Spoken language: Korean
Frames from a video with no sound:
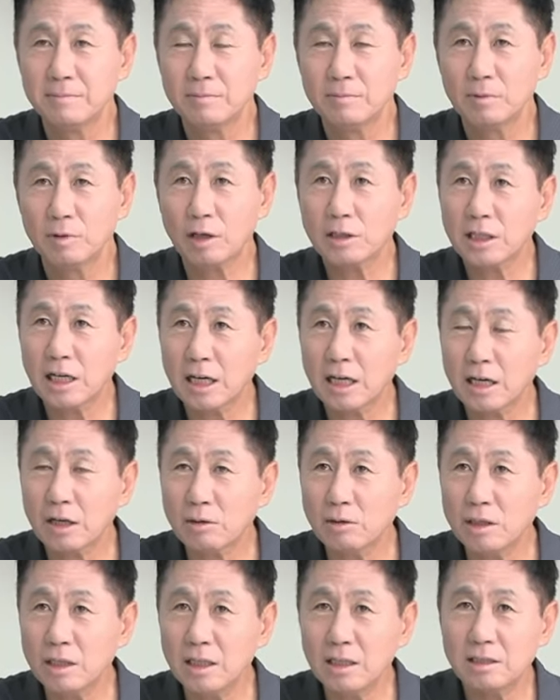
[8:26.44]
어,
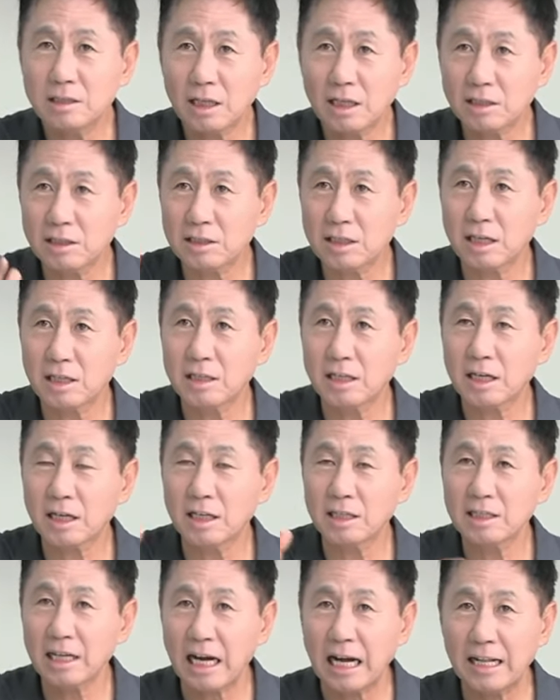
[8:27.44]
세관원이 택시 타는
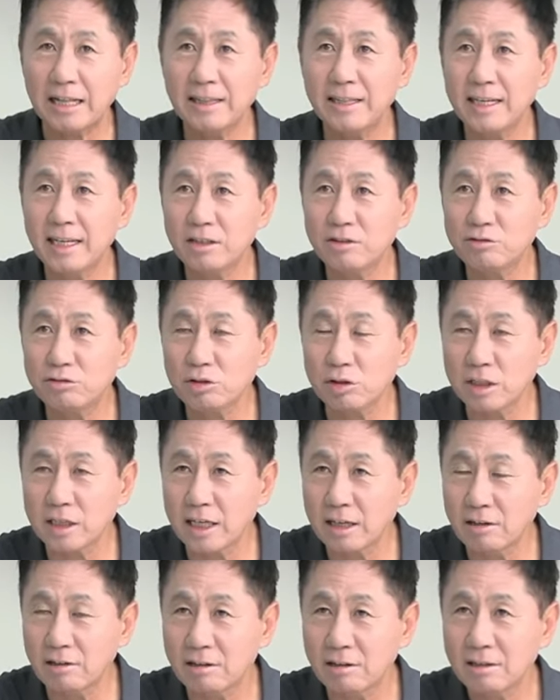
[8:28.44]
데까지 안내해
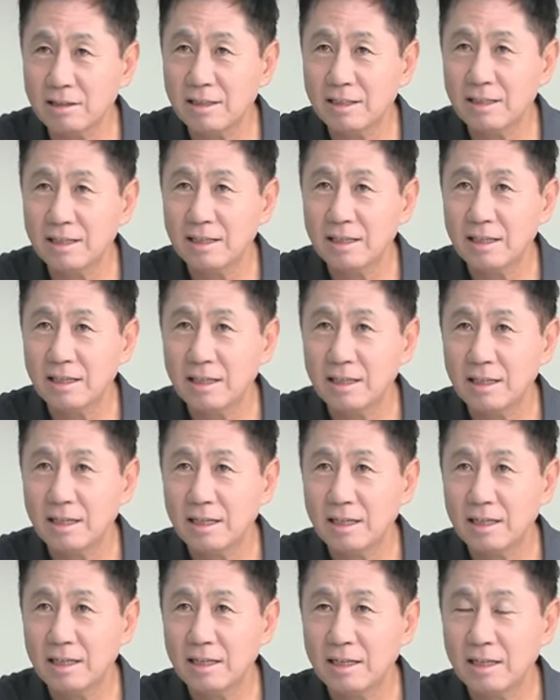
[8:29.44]
주던데요.
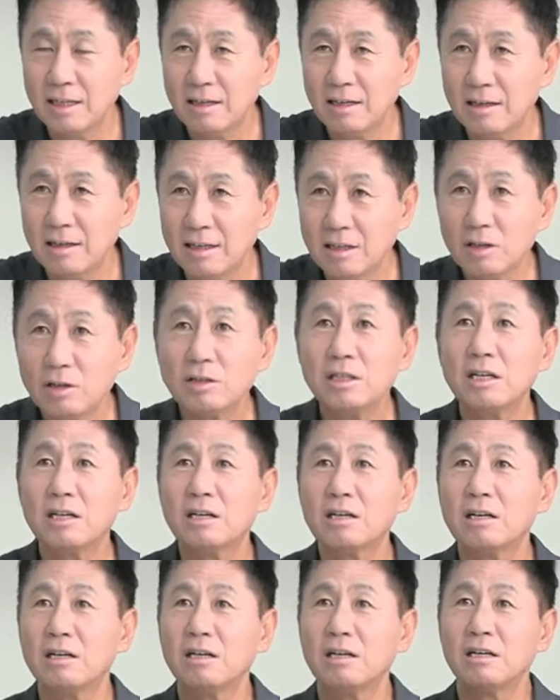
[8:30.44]
이런
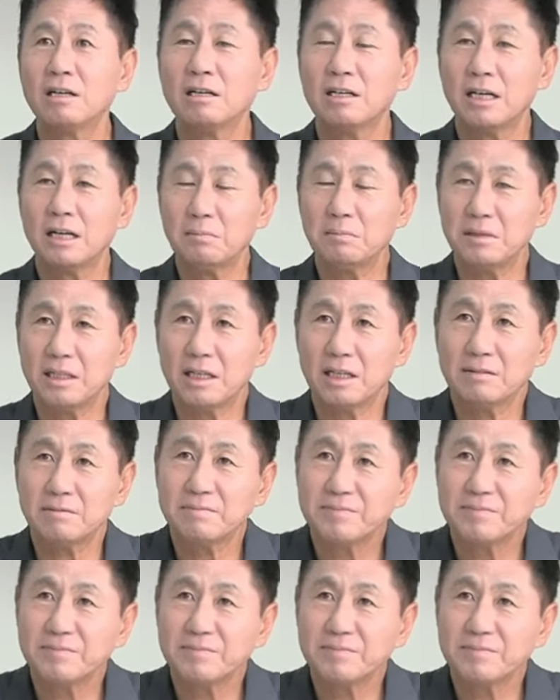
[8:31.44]
얘기를 합니다.